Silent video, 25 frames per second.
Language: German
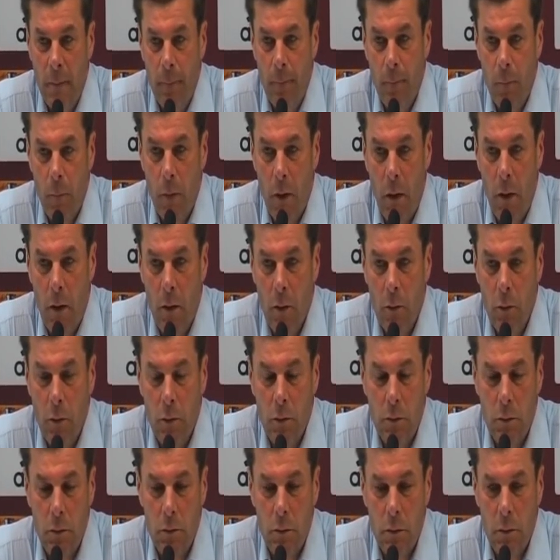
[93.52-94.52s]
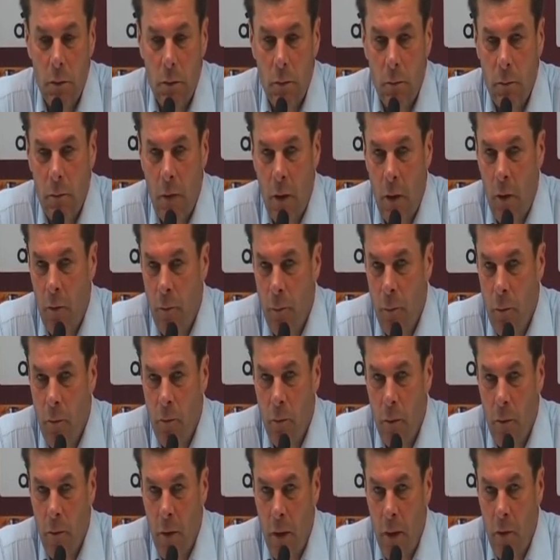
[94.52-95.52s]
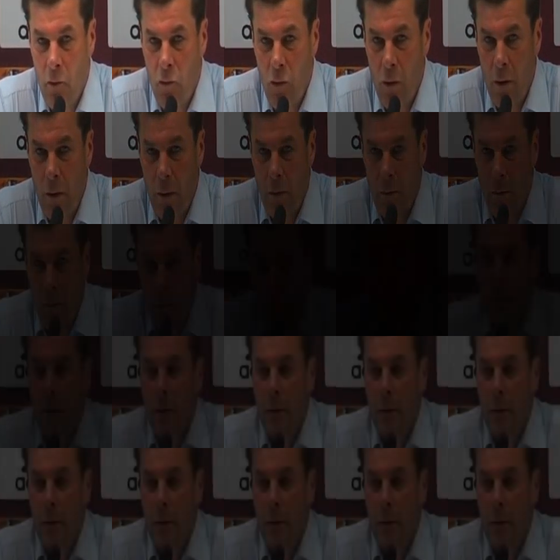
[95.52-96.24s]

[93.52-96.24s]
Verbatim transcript: Ja, und äh, darauf müssen wir uns einstellen.